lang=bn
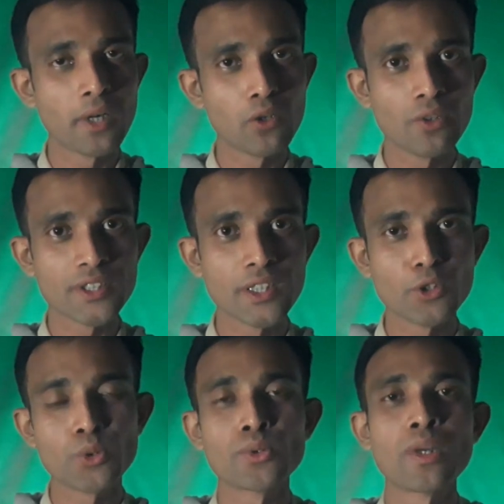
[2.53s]
ভালো আছেন
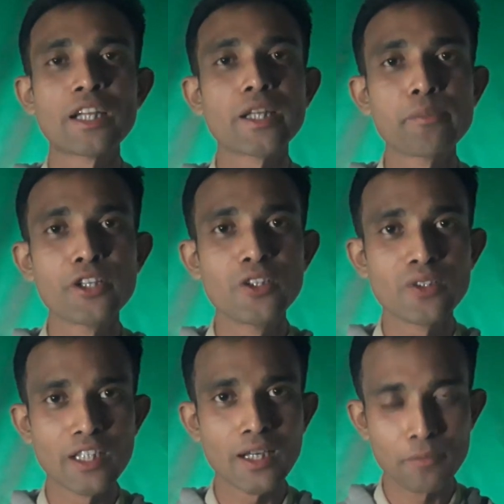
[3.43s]
নতুন আরেকটা
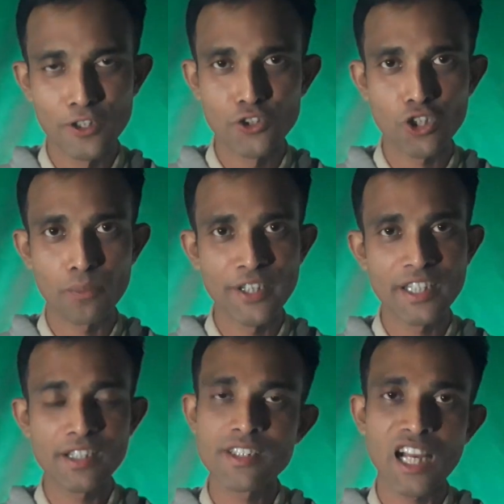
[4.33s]
ভিডিওতে আপনাদের
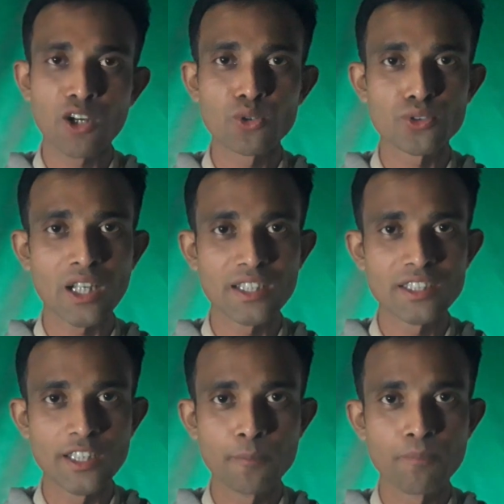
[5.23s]
সবাইকে স্বাগত জানাচ্ছি